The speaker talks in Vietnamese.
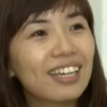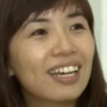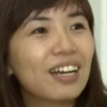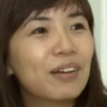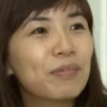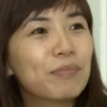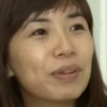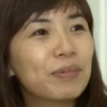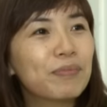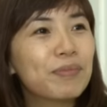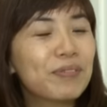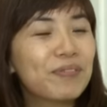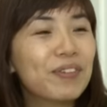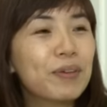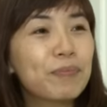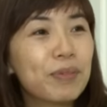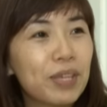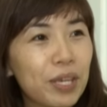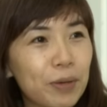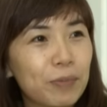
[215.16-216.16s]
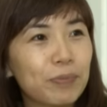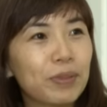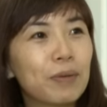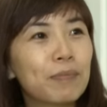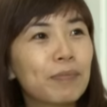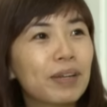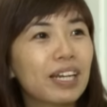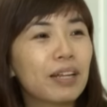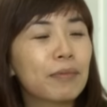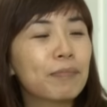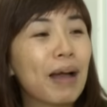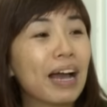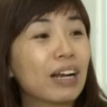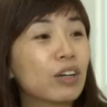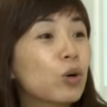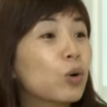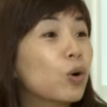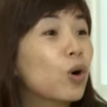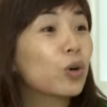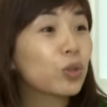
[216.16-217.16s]
ờ, mình bị viêm nhiễm thì mình nên mặc
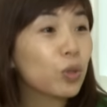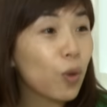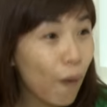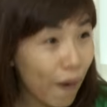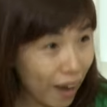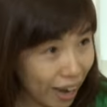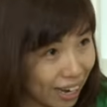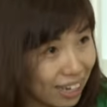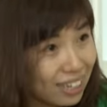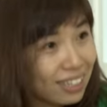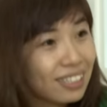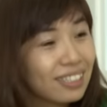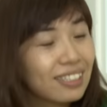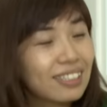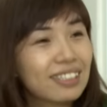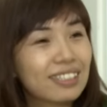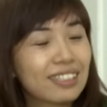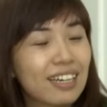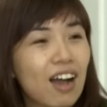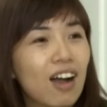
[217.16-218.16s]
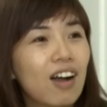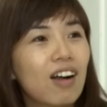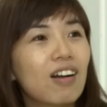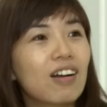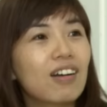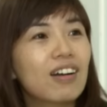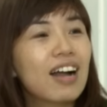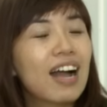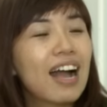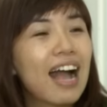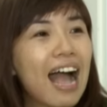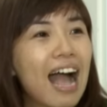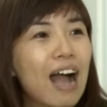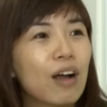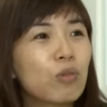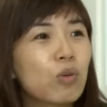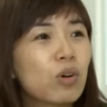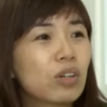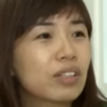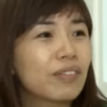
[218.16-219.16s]
đồ khô thoáng đó áo
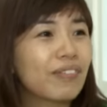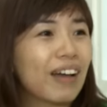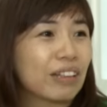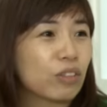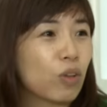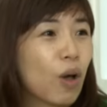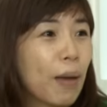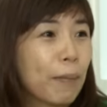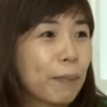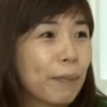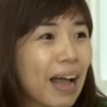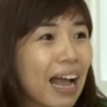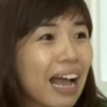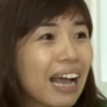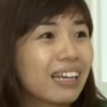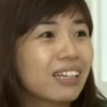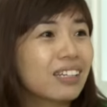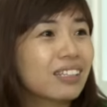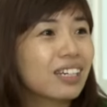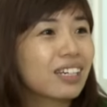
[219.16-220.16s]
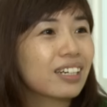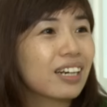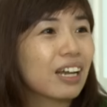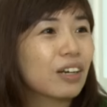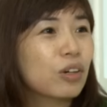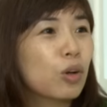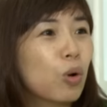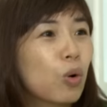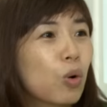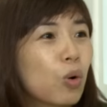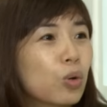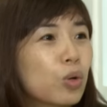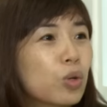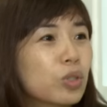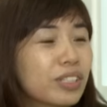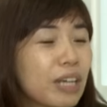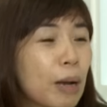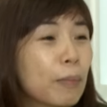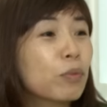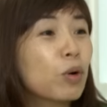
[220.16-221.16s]
quần phải thoải mái nhất là đồ đồ
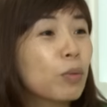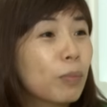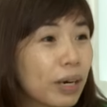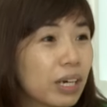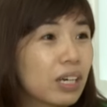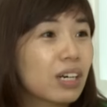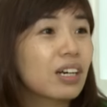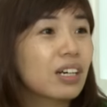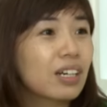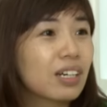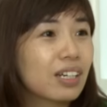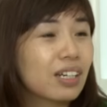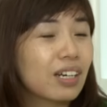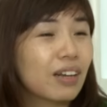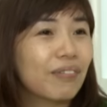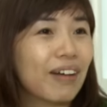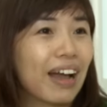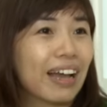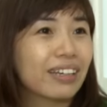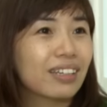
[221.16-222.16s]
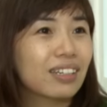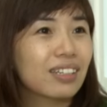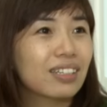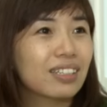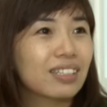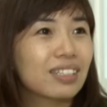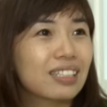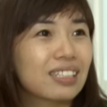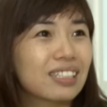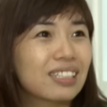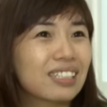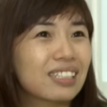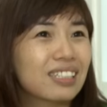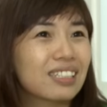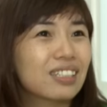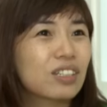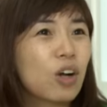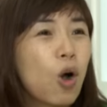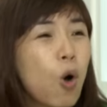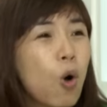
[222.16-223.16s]
trong của mình đó, là phải
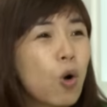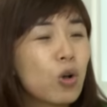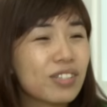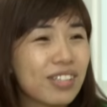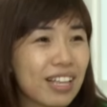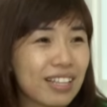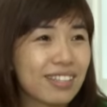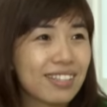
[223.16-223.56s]
khô sạch